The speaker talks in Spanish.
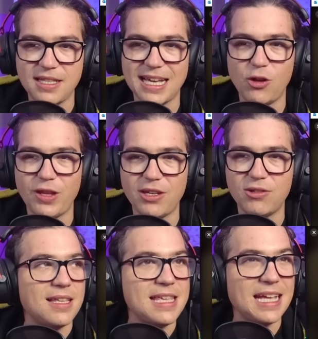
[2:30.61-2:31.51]
Ya lo
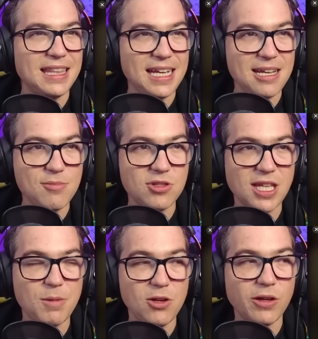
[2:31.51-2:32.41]
dijo. Ya tenemos
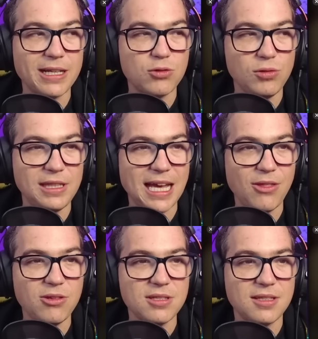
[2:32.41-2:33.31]
también los
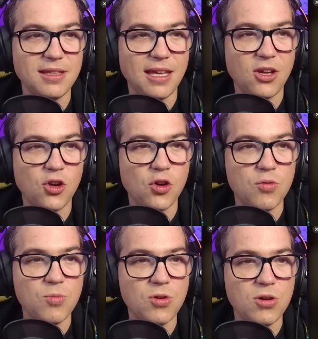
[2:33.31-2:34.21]
resultados de
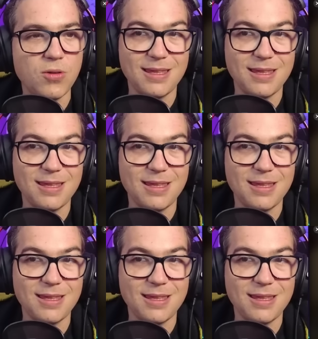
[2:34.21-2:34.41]
cómo,